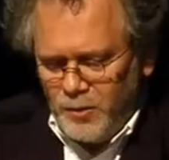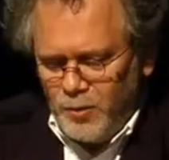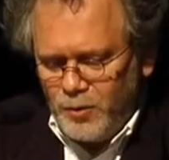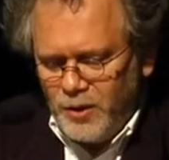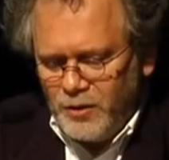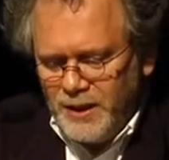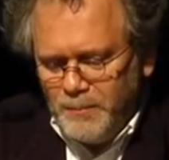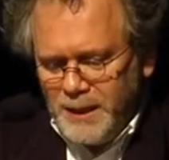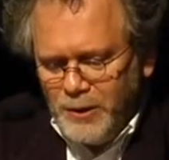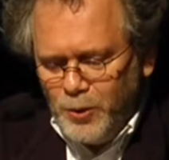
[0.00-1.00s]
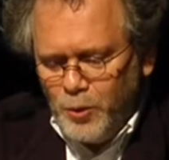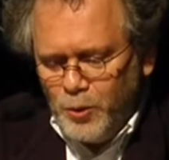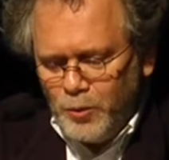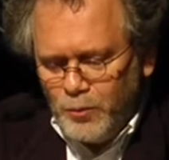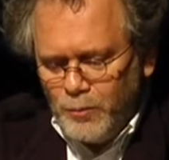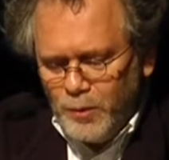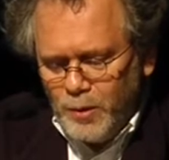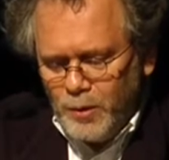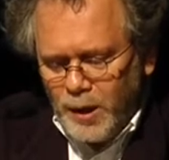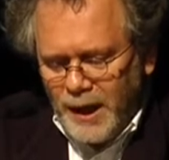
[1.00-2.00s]
donc dans des milieux
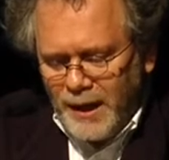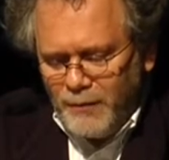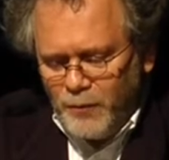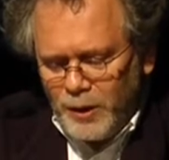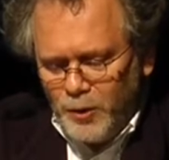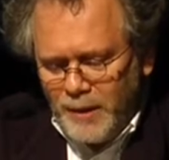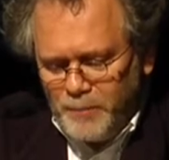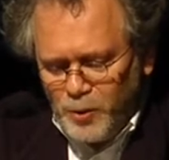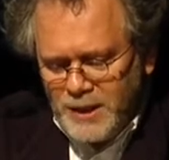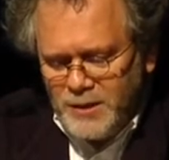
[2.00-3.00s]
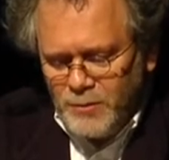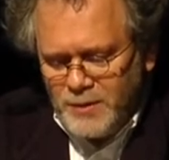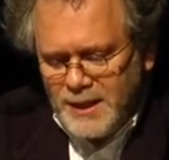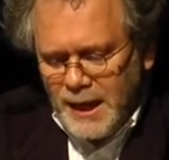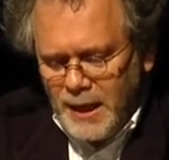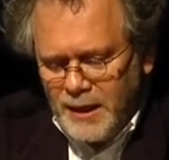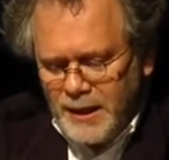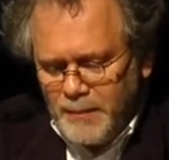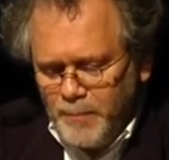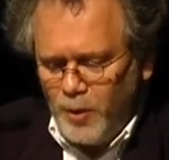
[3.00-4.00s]
à la fois de la police du tsar
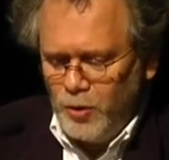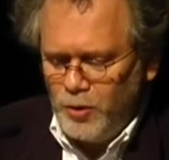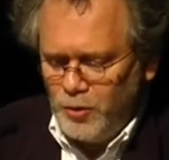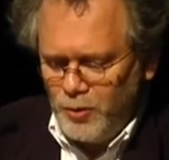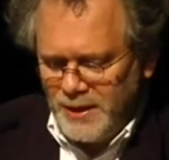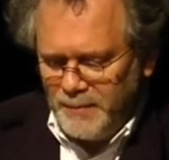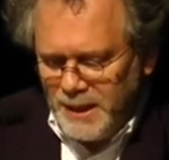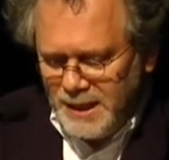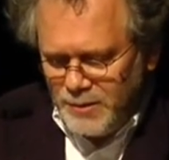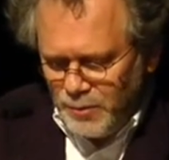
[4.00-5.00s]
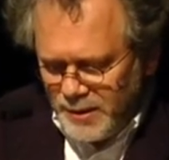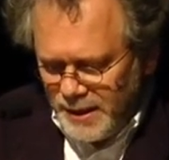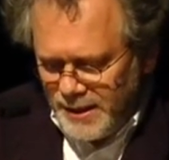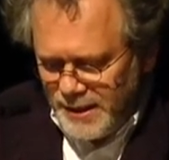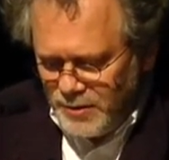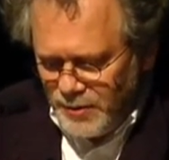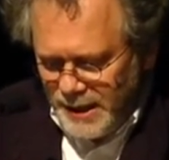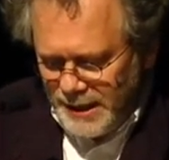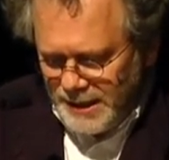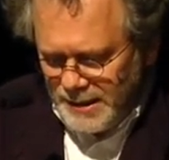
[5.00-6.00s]
et proche de ces milices
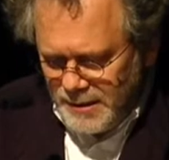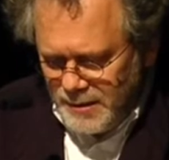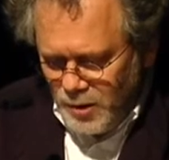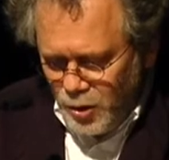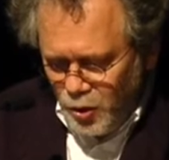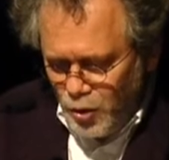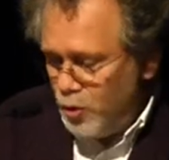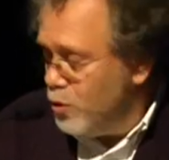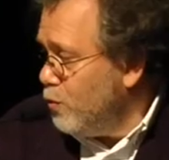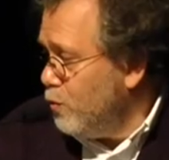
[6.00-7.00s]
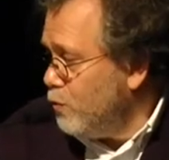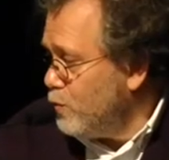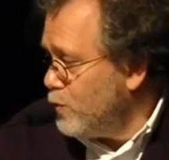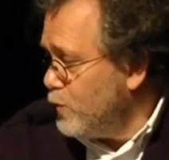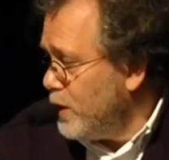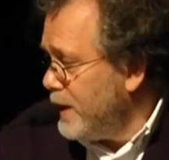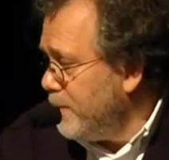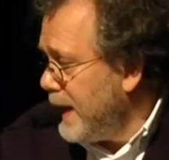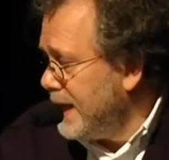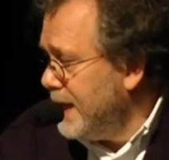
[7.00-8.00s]
ultranationalistes. Vous aurez
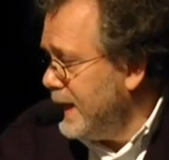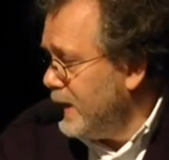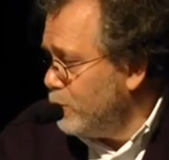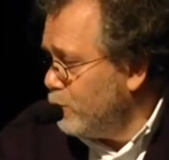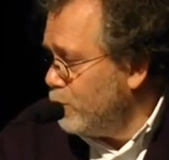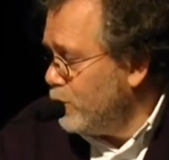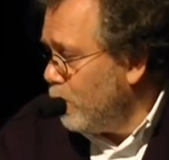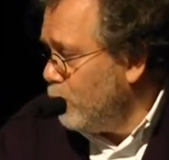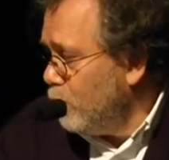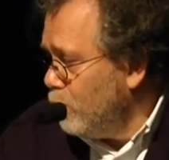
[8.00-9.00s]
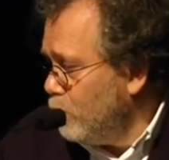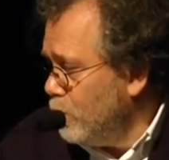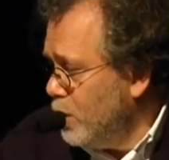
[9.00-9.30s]
remarqué tout en haut,